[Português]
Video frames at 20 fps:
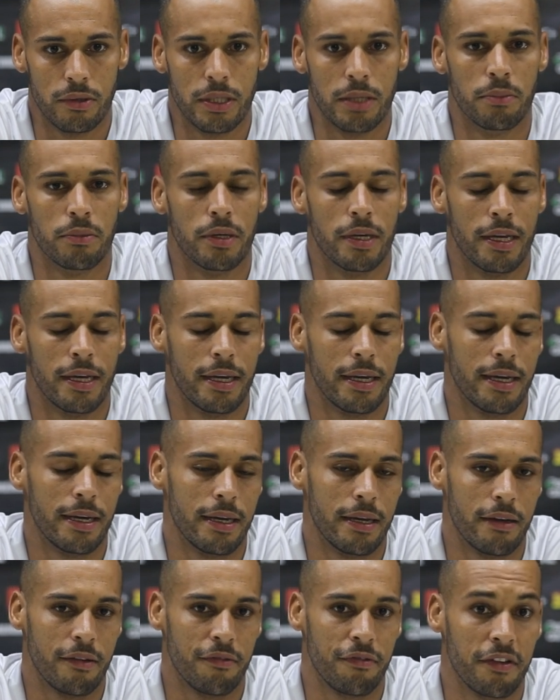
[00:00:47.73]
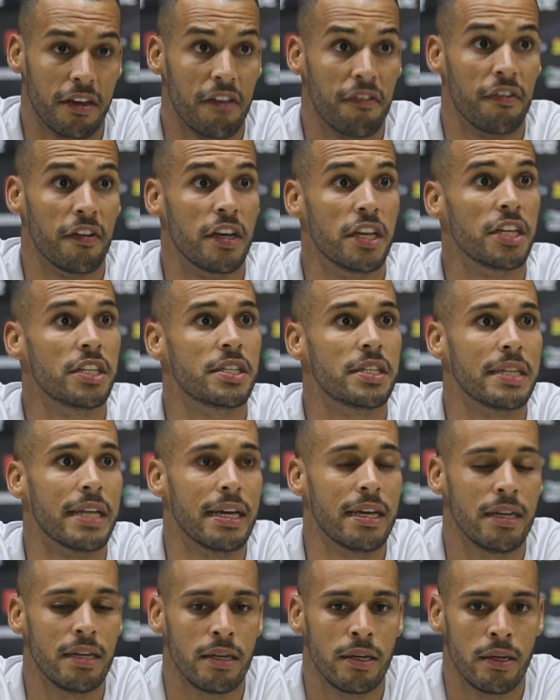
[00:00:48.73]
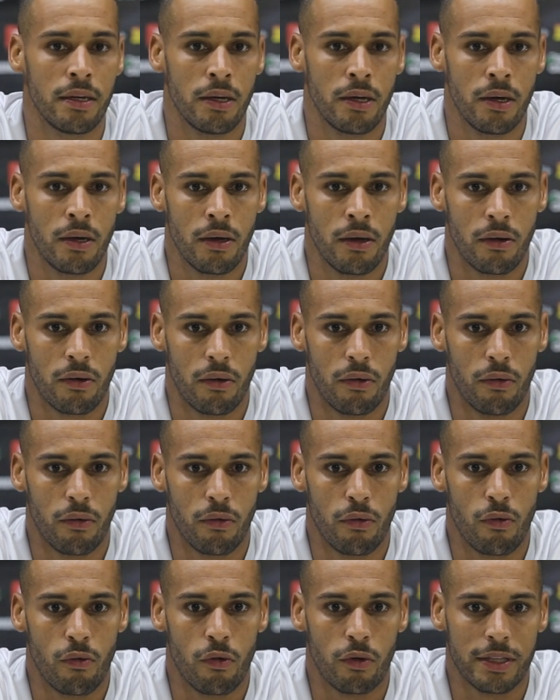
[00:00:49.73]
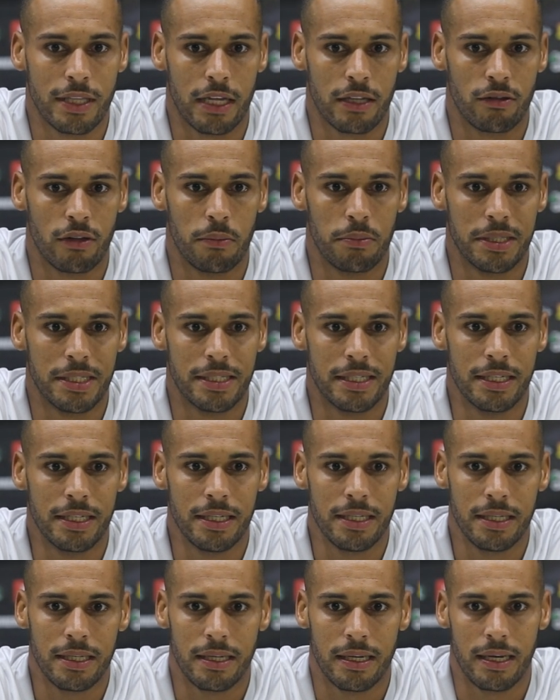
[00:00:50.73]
eu é, fiquei feliz né, com, com o contato da BC.